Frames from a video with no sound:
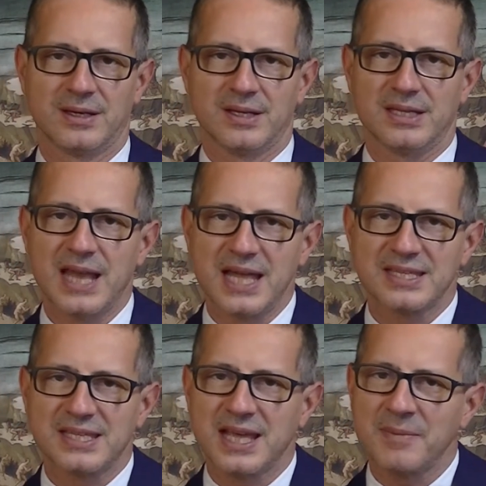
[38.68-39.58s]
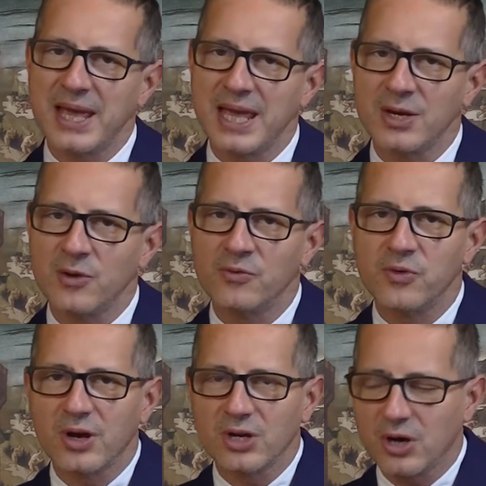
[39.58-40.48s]
Dinanzi a me non
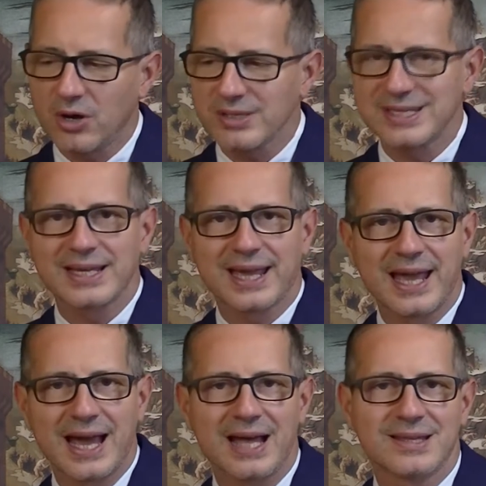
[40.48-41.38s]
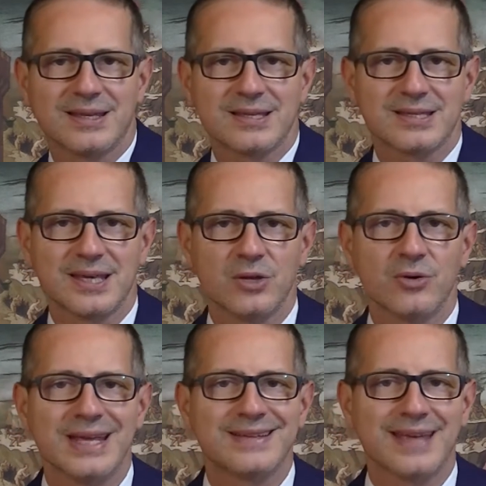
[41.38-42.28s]
fuor cose create se
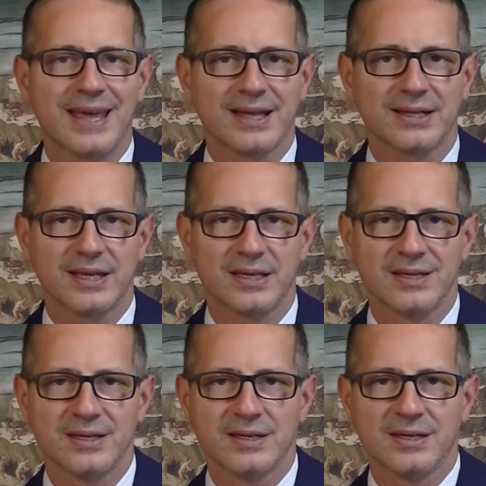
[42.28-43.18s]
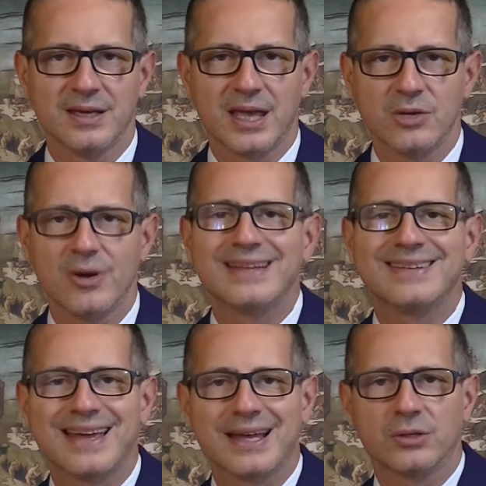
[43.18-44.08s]
non eterne, e io
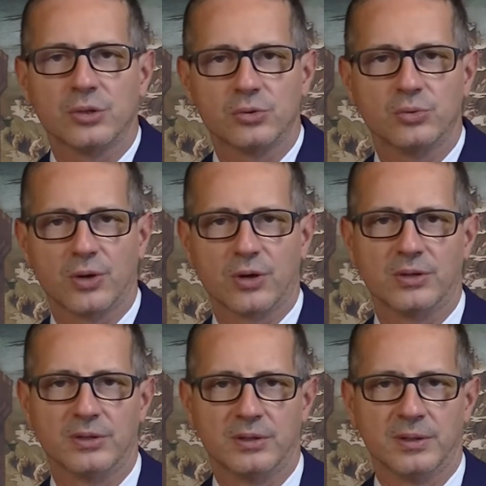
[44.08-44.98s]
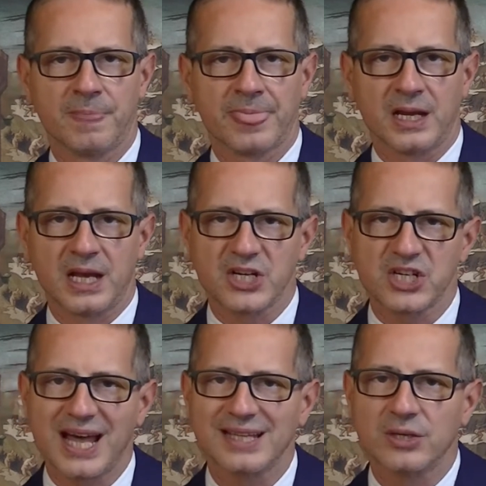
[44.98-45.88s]
eterno duro.
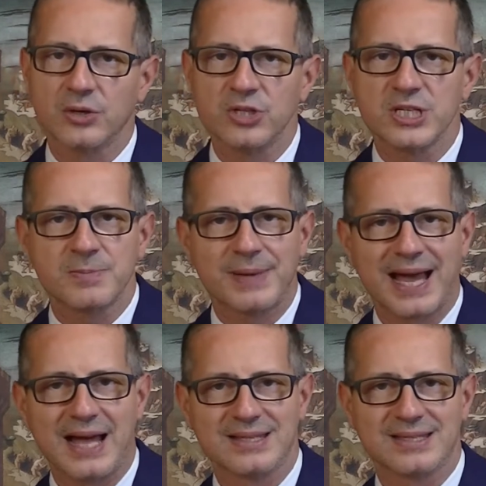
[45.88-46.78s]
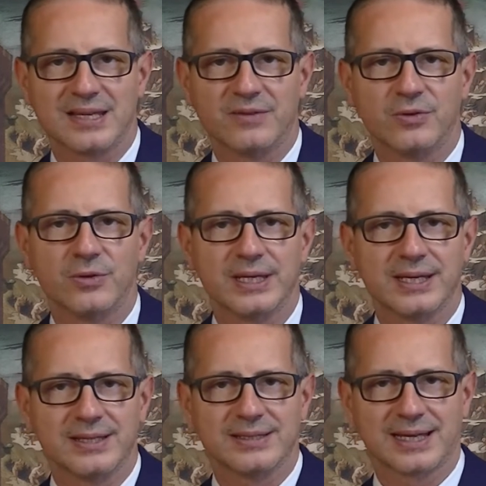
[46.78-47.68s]
Lasciate ogni speranza voi
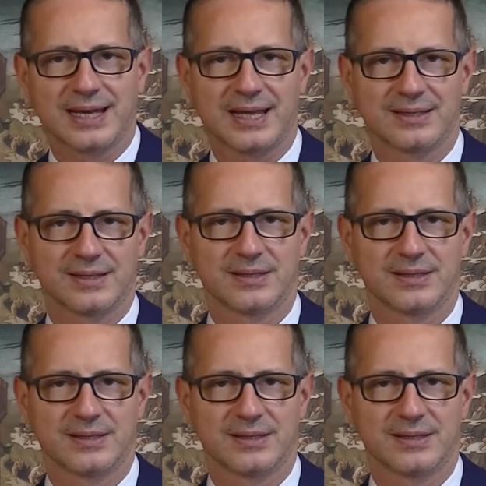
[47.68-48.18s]
che entrate.